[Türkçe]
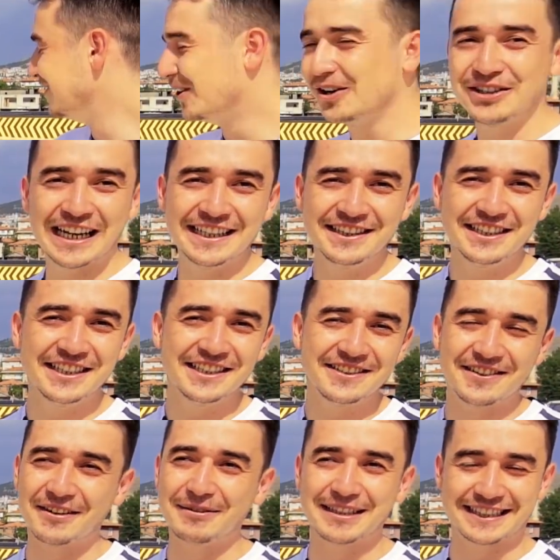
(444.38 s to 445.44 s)
Ödendi
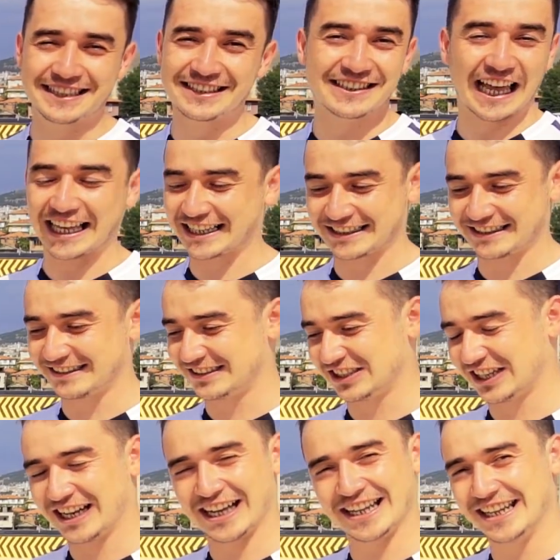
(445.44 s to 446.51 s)
ve bitti
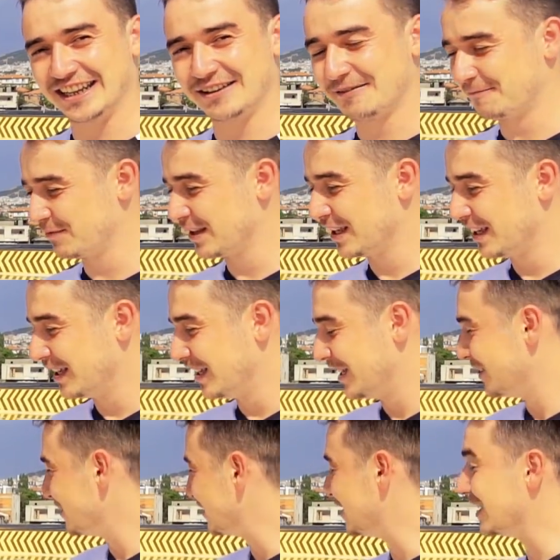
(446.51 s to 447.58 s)
saygısızca. Hani
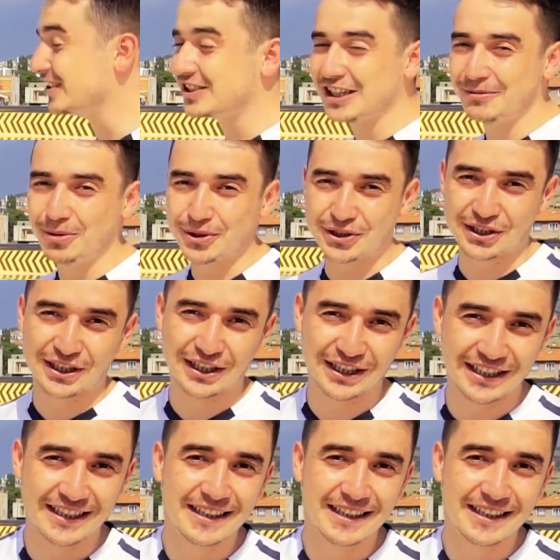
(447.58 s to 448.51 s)
diyeceğim o ki